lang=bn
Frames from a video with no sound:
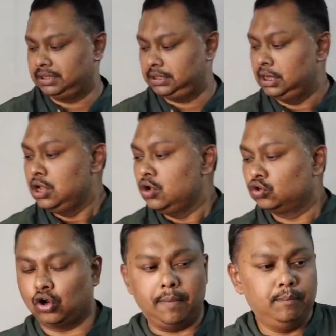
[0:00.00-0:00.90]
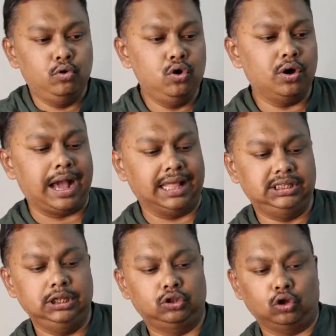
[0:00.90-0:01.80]
পারছি সম্পূর্ণ
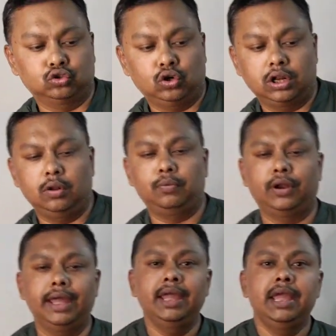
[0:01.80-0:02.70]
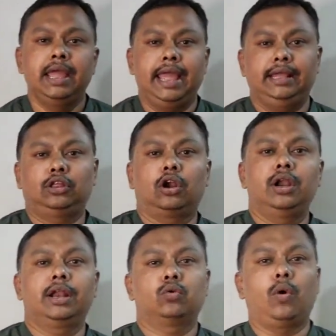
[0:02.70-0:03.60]
গাছি তসরের ওপরে এই
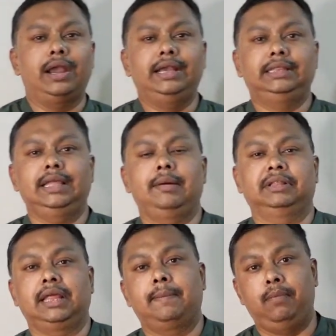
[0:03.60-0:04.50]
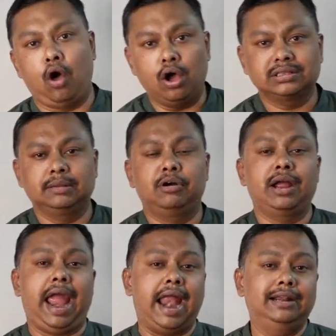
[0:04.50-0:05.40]
ধরনের কোয়ালিটিতে আমাদের ব্লকস এবং
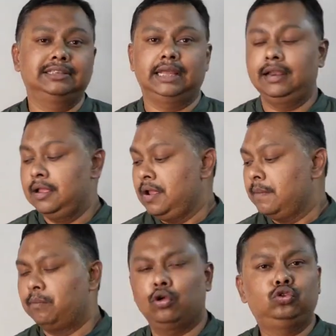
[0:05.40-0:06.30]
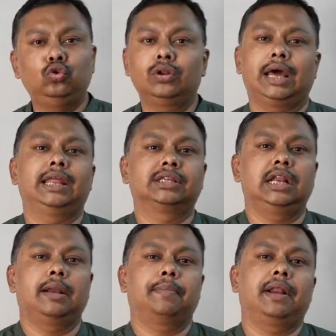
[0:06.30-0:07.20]
হ্যান্ডসেট প্রচুর
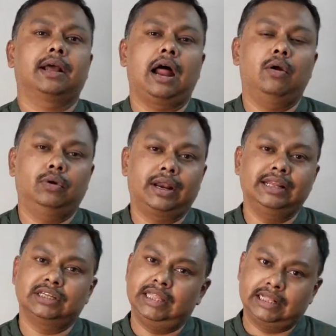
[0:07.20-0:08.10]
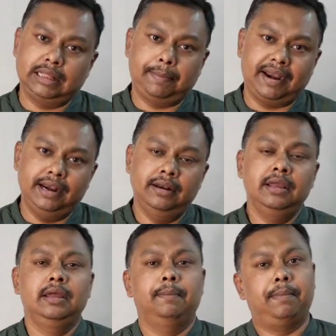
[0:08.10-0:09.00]
কালেকশন আপনারা কাউন্টারে এসে দেখতে পারেন
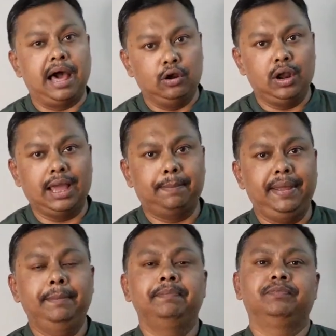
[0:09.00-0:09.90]
ভালো লাগবে